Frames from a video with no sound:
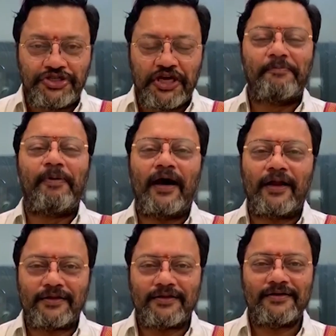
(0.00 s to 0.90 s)
జై
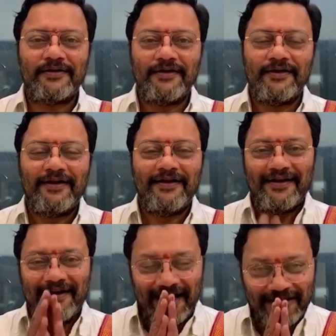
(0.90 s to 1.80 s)
భారత్
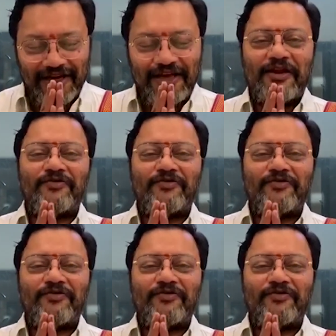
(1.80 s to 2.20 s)
అందరికీ